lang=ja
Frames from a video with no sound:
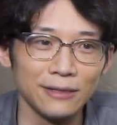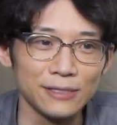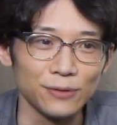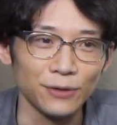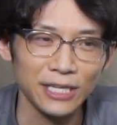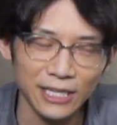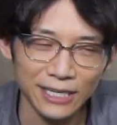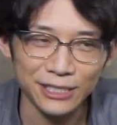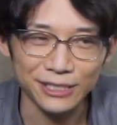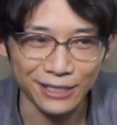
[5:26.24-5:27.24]
その聞き
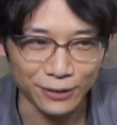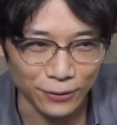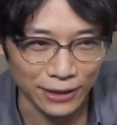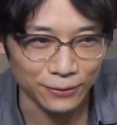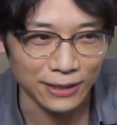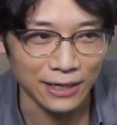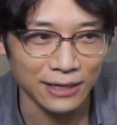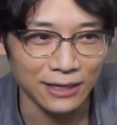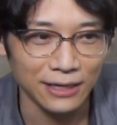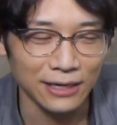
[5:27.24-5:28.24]
返していいのかとか、
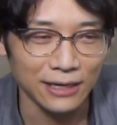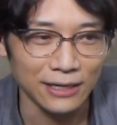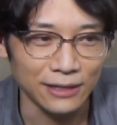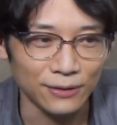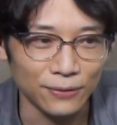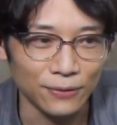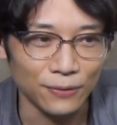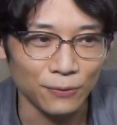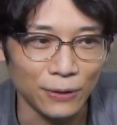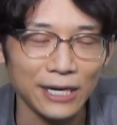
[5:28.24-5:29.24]
えっ
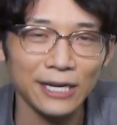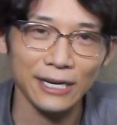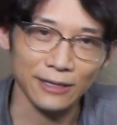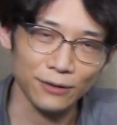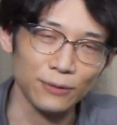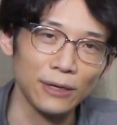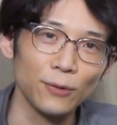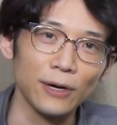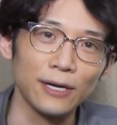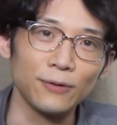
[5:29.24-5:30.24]
と、分からないって言った
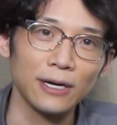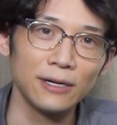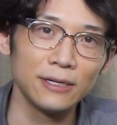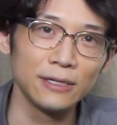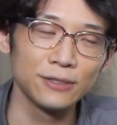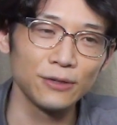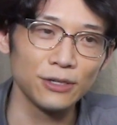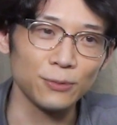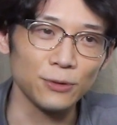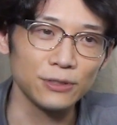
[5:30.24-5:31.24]
方がいいのかそれ
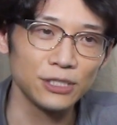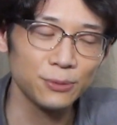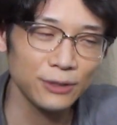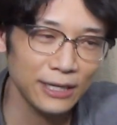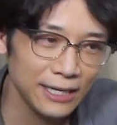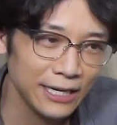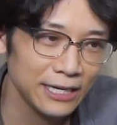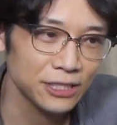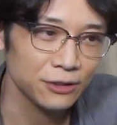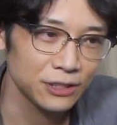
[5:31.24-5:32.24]
とも自分なりに
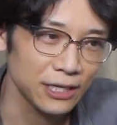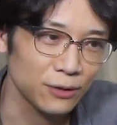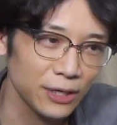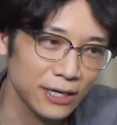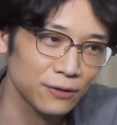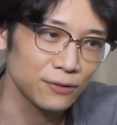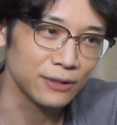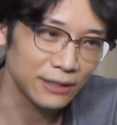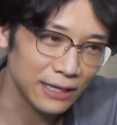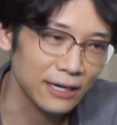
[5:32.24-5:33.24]
解釈してとにかく
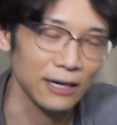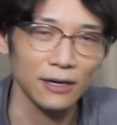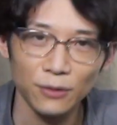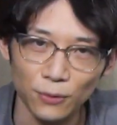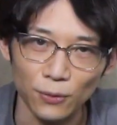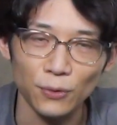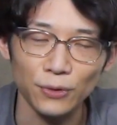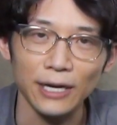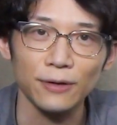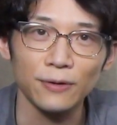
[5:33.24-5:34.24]
何かこう
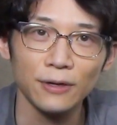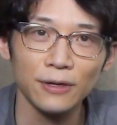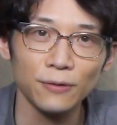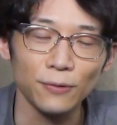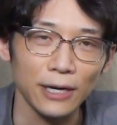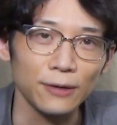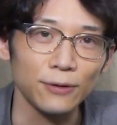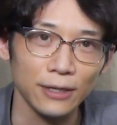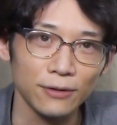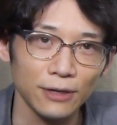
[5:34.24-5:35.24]
答える方がいいの
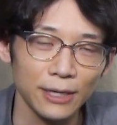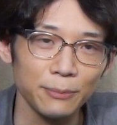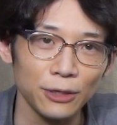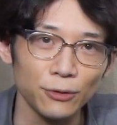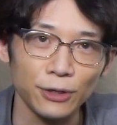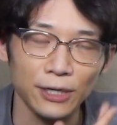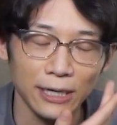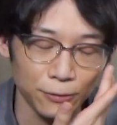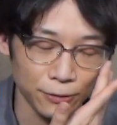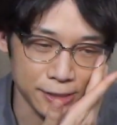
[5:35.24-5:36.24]
かとかねいろいろ聞
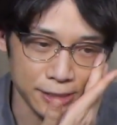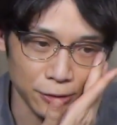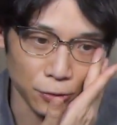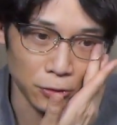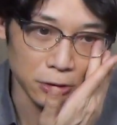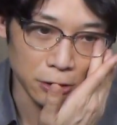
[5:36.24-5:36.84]
かれるんですけど